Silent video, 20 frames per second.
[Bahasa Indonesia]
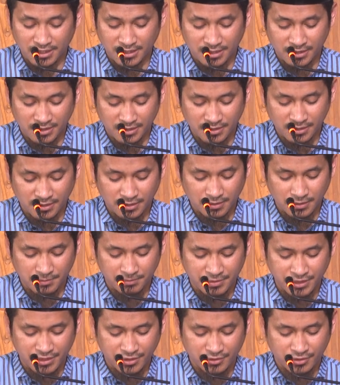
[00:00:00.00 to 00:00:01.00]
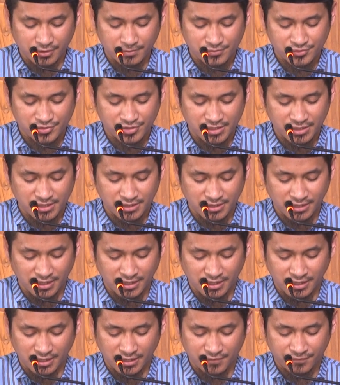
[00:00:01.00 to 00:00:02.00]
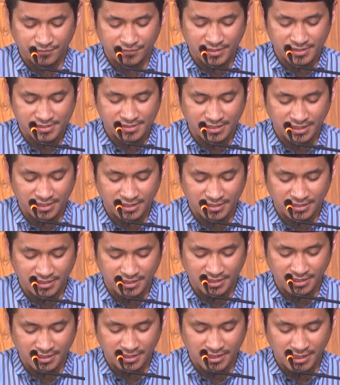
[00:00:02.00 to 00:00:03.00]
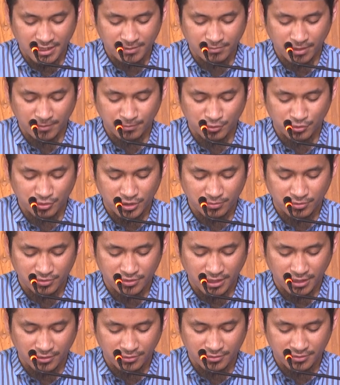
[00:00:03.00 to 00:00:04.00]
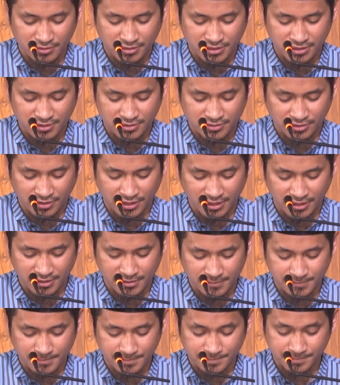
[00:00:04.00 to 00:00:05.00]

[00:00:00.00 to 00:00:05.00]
Nah, Hadis riwayat Muslim. Bi khamsina alfasana 50.000 tahun dicoret.